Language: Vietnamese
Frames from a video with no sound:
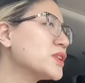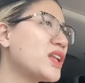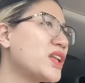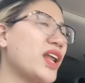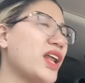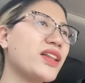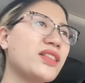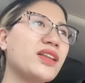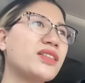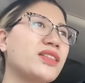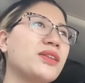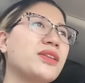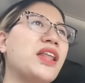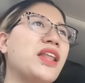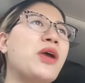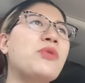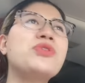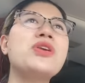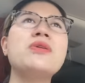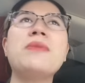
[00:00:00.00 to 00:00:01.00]
Thế là
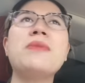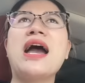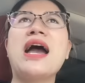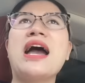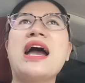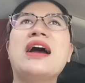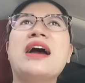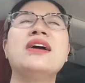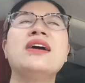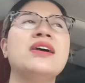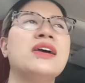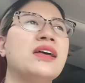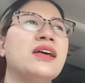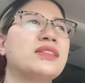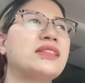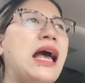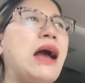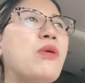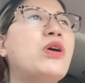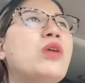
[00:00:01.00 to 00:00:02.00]
nếu như mà
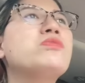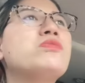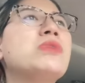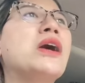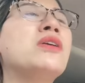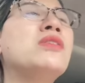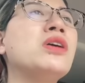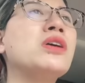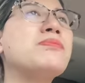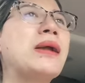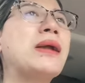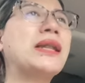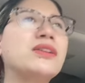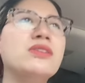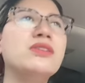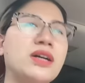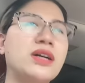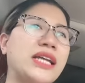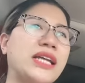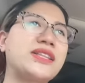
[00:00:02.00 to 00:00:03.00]
tao không là người bắt
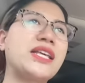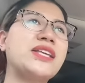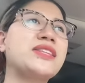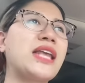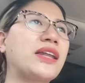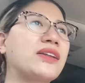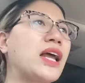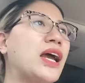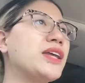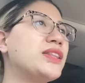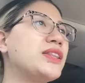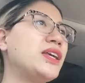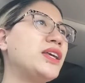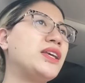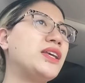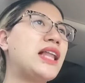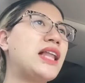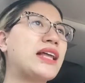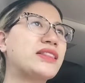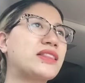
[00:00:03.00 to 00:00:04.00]
được cái tin nhắn đấy
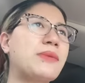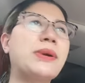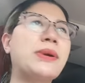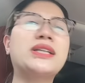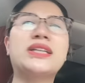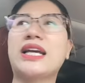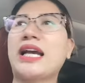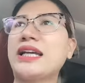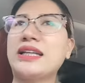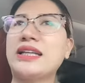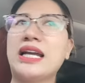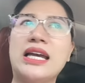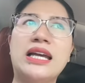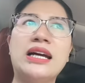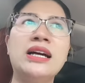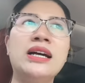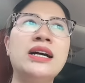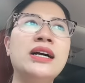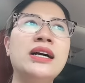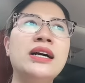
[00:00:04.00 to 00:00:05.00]
thì là tao mất cái khách đấy à?